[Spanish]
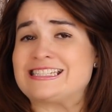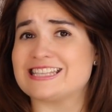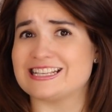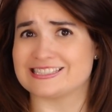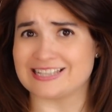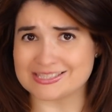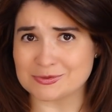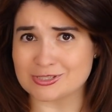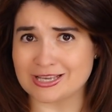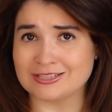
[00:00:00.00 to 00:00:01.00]
si estás
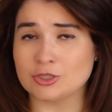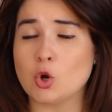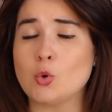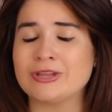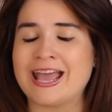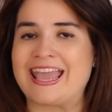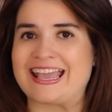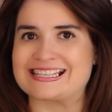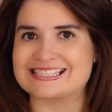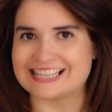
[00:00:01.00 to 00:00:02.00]
buscando una
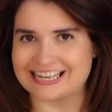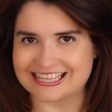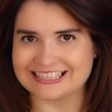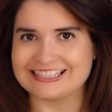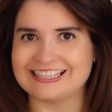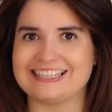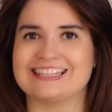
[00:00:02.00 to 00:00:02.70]
excelente